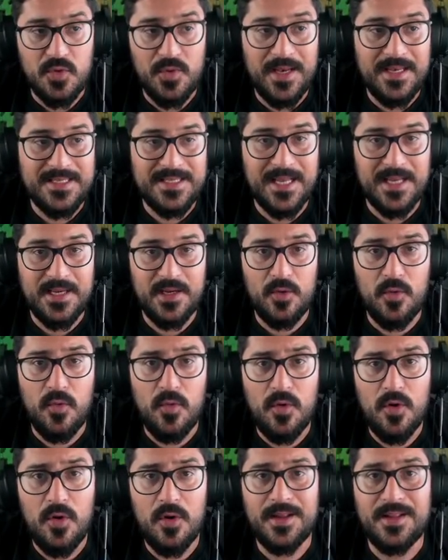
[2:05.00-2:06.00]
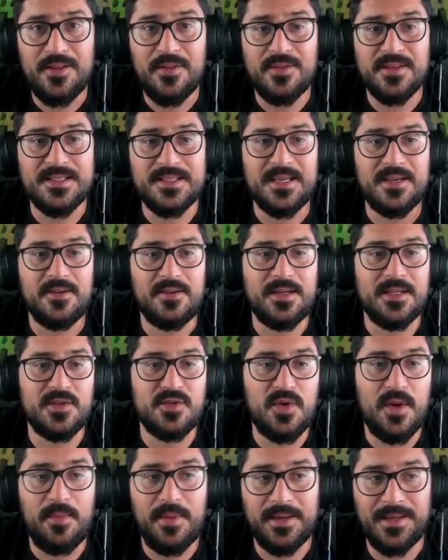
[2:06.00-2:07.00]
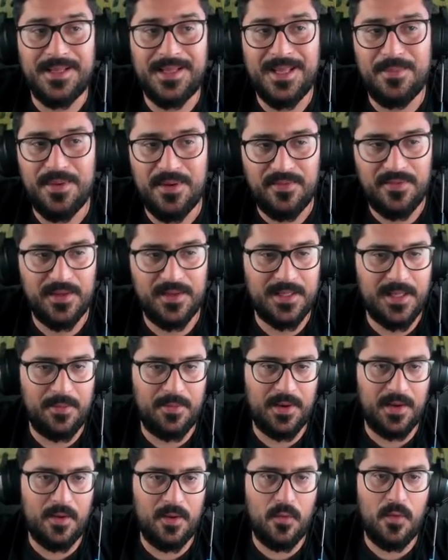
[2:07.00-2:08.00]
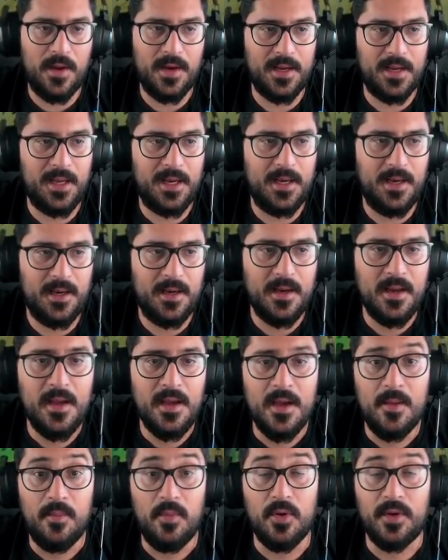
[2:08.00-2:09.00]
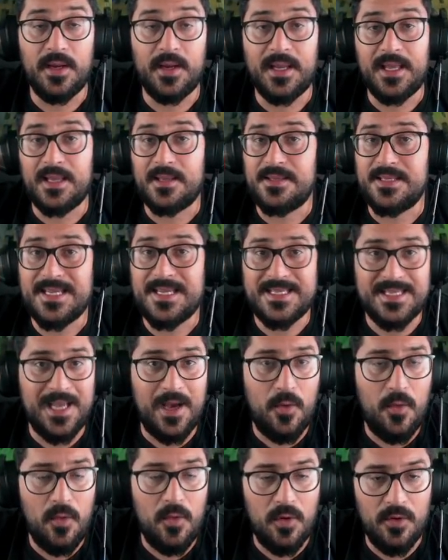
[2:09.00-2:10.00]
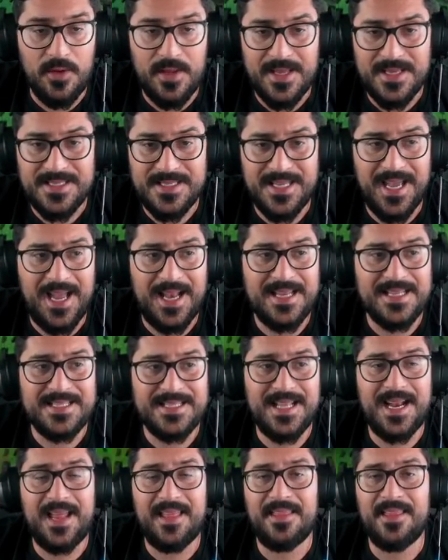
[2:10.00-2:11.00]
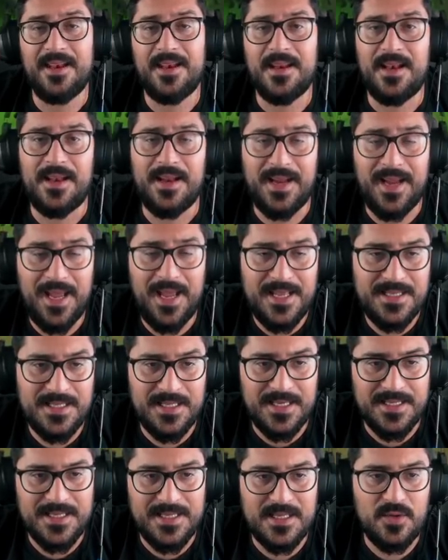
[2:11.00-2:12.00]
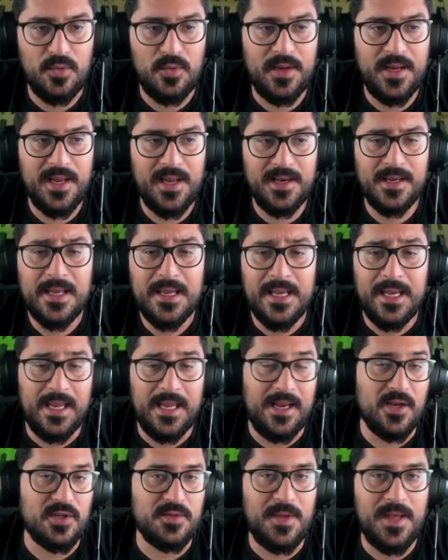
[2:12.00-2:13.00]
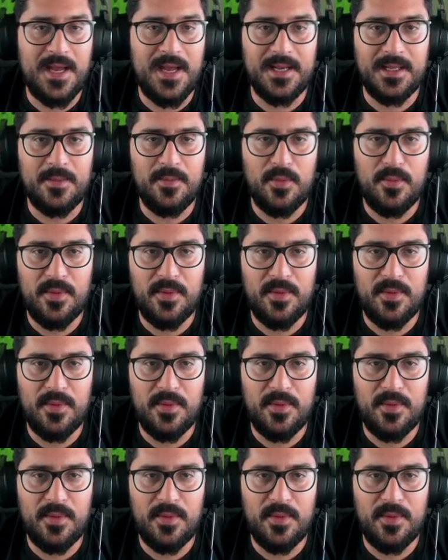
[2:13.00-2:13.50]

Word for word: una lista de un Wukong, entonces creo que es una partida perfecta para jugar Kennen porque ya sea Wukong o ya sea Alistar, hacen el engage, les stunean y nos va a dar tiempo